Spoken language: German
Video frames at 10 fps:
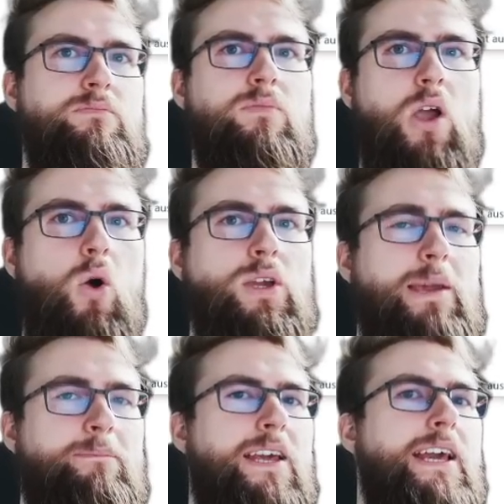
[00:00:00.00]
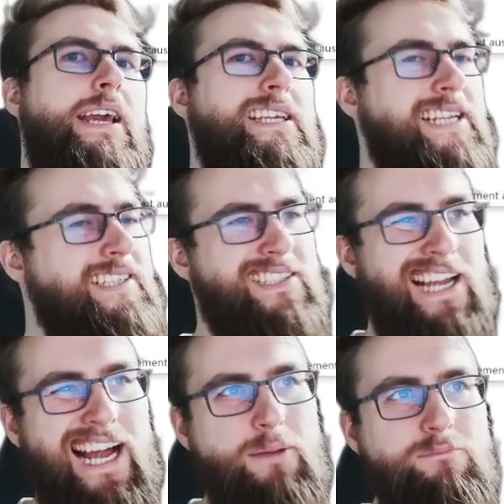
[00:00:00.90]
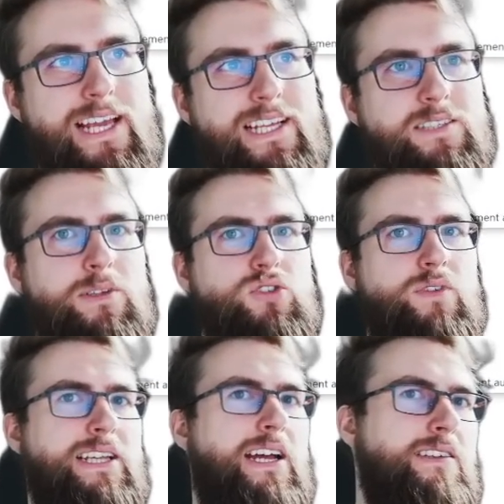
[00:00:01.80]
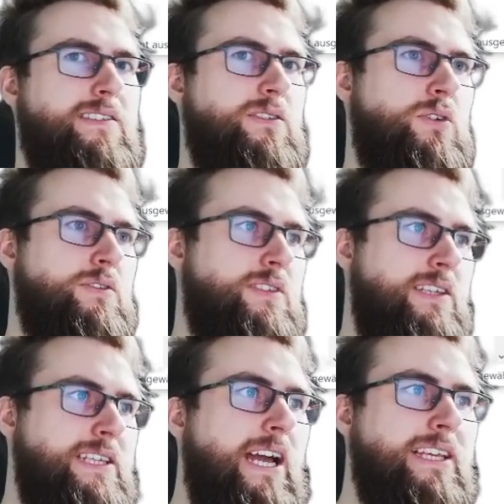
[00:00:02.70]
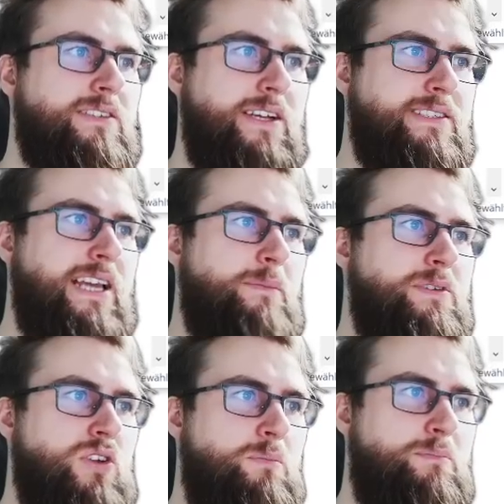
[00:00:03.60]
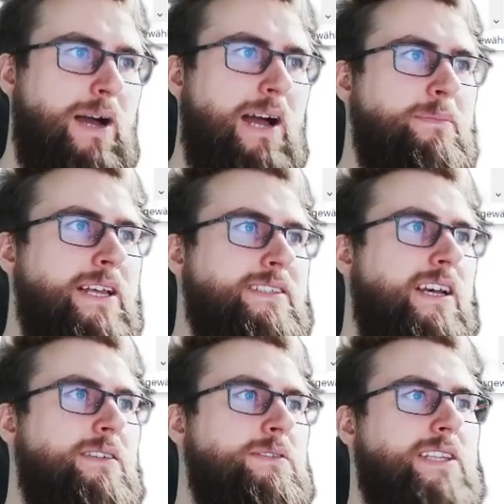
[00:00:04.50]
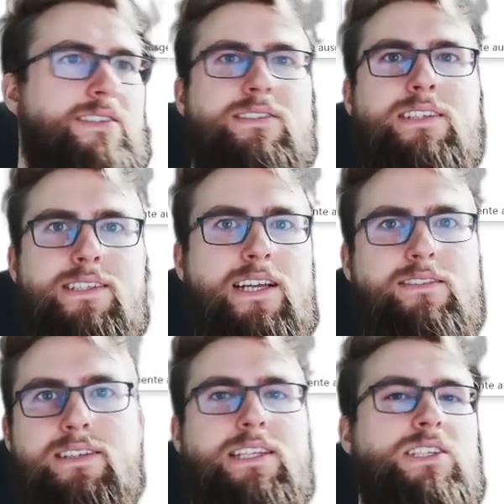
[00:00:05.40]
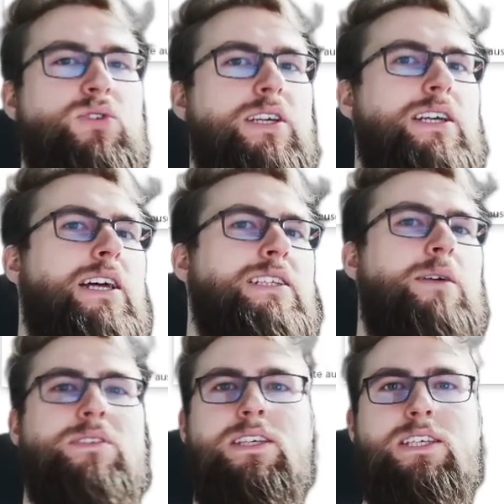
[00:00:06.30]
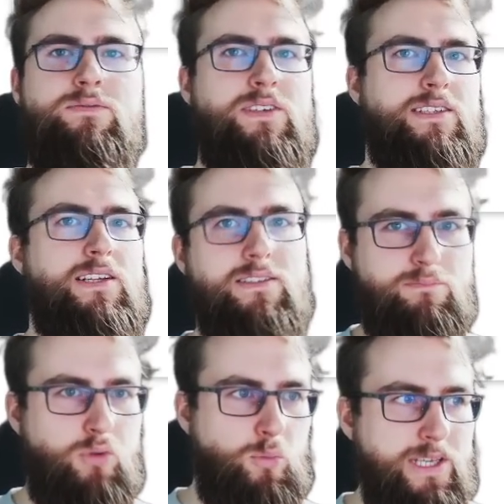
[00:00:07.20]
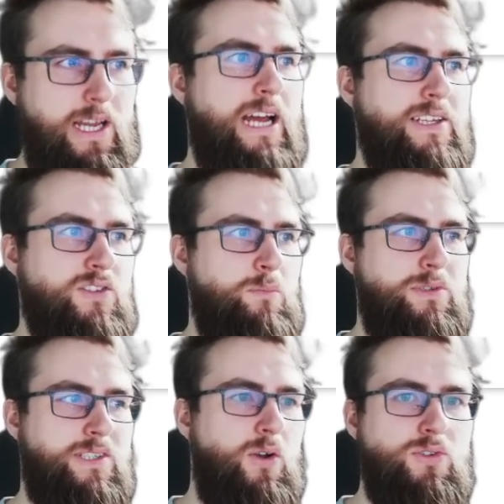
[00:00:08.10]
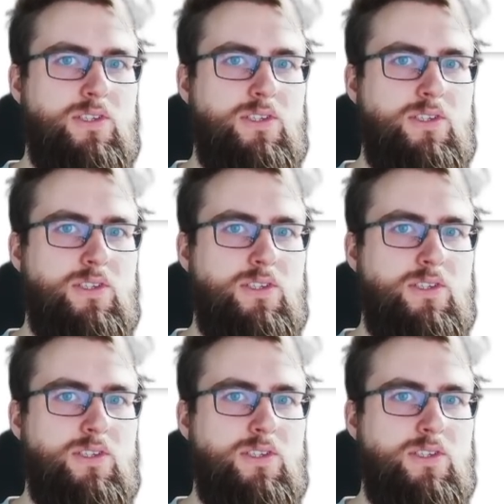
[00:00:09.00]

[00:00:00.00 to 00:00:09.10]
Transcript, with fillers: Okay, jetzt haben wir erstmal soweit alles und ja, ich weiß, hier habe ich noch ein paar mehr Sachen. Das sind die Sachen, die ihr nicht runtergeladen habt. Ich, wie gesagt, probiere alles noch ein bisschen aus.